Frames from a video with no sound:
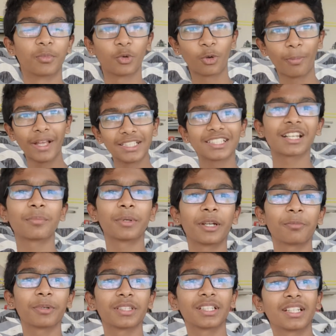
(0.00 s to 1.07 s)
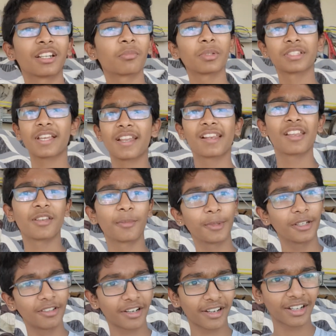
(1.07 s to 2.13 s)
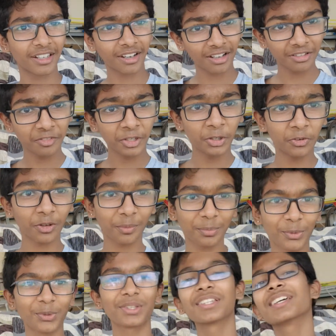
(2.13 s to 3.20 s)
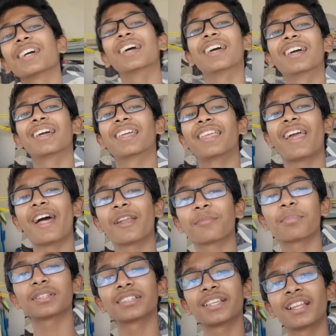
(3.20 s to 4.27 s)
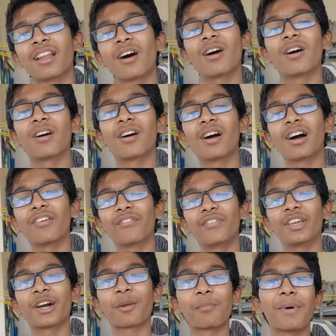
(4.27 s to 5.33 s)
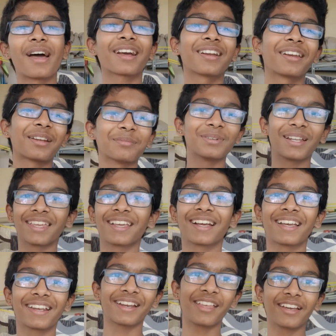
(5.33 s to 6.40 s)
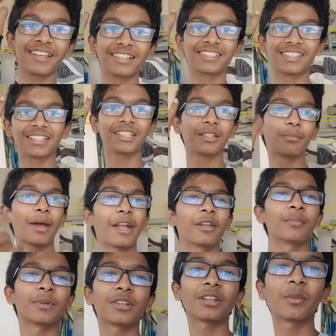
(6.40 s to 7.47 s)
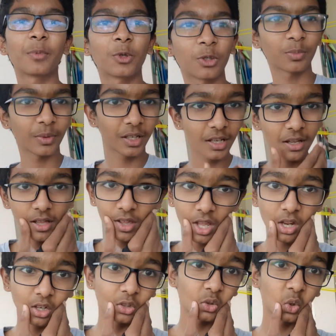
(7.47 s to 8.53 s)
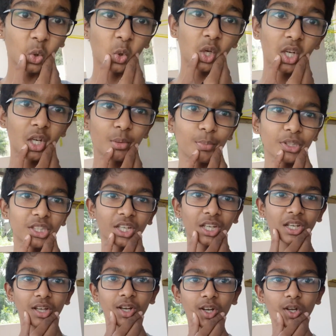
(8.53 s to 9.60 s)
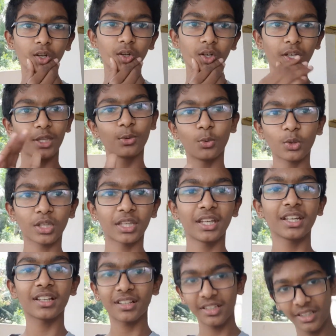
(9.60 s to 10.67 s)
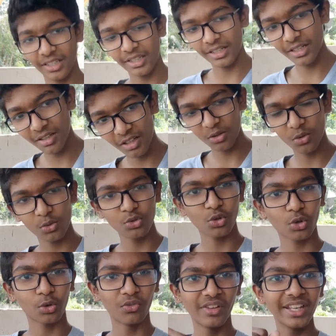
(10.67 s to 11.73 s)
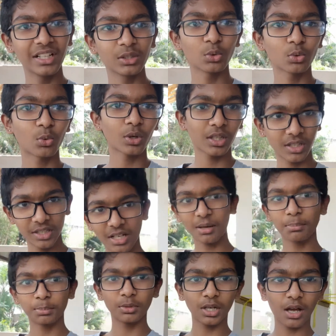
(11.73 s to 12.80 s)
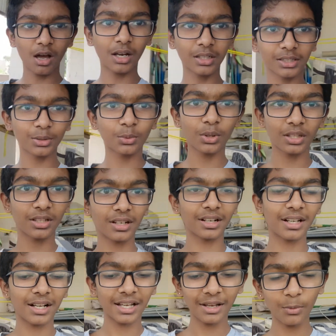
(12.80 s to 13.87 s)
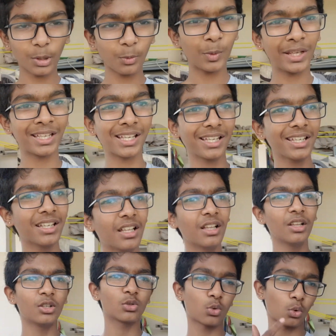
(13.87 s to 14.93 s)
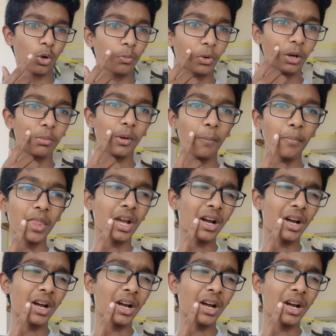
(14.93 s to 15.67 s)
ஒரு மேஜர் அப்டேட் பார்த்திங்கன்னா நம்ம சேனலில் இனிமேல் ரெகுலராக வீடியோ வரப்போகுது ஏன்னு பார்த்தீங்கன்னா வி ஆர் பேக்குன்ற மாதிரி கை ரெடி ஆகிடுச்சு இந்த பேண்டை மட்டும் நான் போட்டுப்பேன் ஸோ என்னன்னு பார்த்தீங்கன்னா கை ஓகே நீ என்ன கொஞ்சம் வெயிட் தூக்கக்கூடாது அப் ஆட்டக்கூடாதுன்னு இருக்காங்க ஒன் வீக்கு ஸோ நோ ப்ராப்ளம்